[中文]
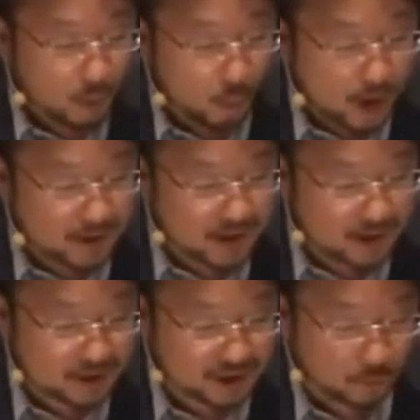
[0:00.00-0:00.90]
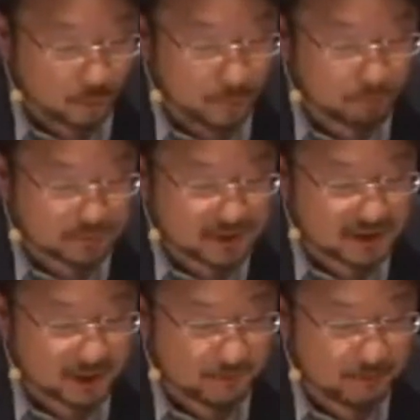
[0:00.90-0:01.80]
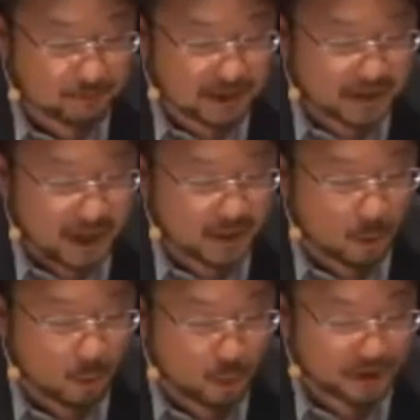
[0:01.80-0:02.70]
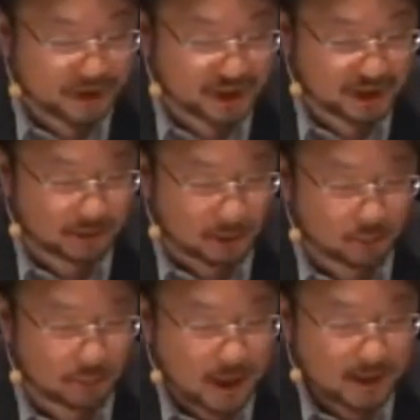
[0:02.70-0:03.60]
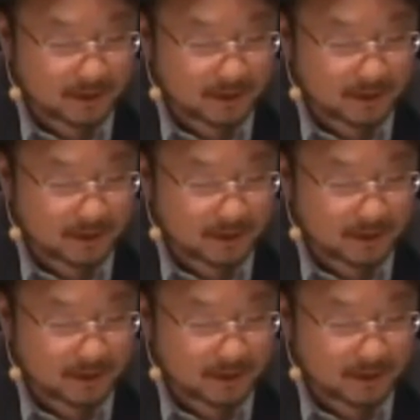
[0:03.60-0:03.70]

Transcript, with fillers: 荒宴的行为不是能凭那能坏的金银等物，